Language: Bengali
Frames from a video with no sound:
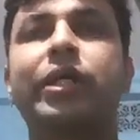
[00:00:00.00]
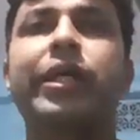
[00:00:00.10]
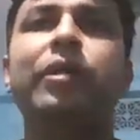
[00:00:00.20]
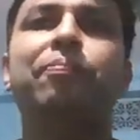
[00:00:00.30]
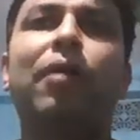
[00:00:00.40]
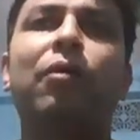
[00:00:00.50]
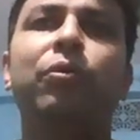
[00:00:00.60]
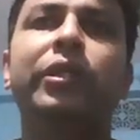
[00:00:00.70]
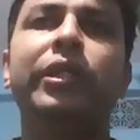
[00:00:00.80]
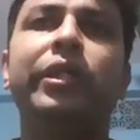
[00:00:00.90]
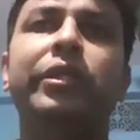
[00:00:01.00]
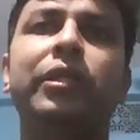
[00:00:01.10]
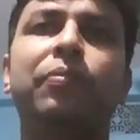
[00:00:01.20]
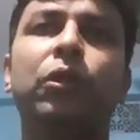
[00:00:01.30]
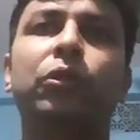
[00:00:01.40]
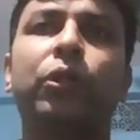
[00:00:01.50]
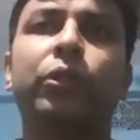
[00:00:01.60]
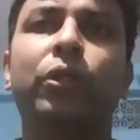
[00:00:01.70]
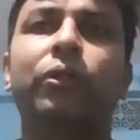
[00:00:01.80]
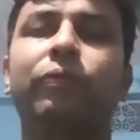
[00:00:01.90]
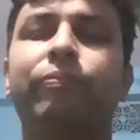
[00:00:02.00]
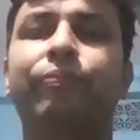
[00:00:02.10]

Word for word: এই যে বাউলদের জীবন দর্শন